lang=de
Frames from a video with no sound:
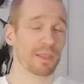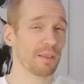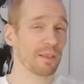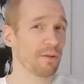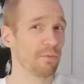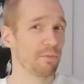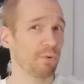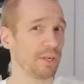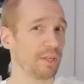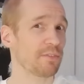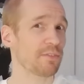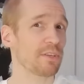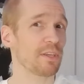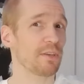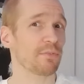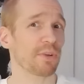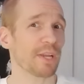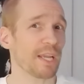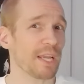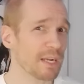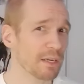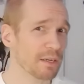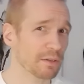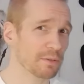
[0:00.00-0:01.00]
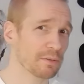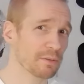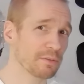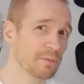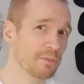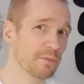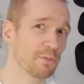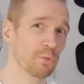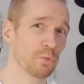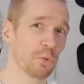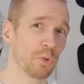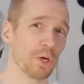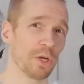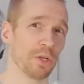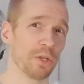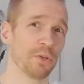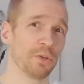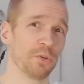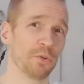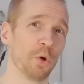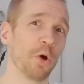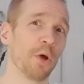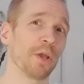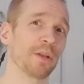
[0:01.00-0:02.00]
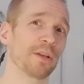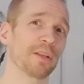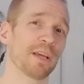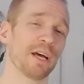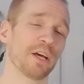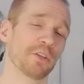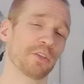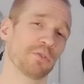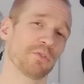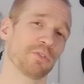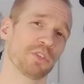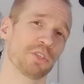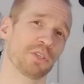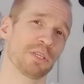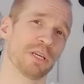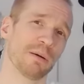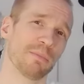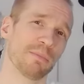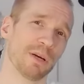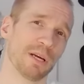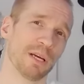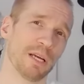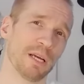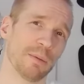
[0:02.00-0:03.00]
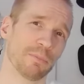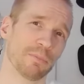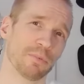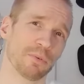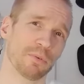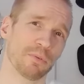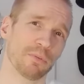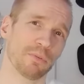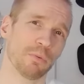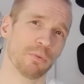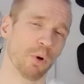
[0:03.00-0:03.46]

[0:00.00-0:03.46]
Falls ihr Fragen zur neuen Cartovision Kamera habt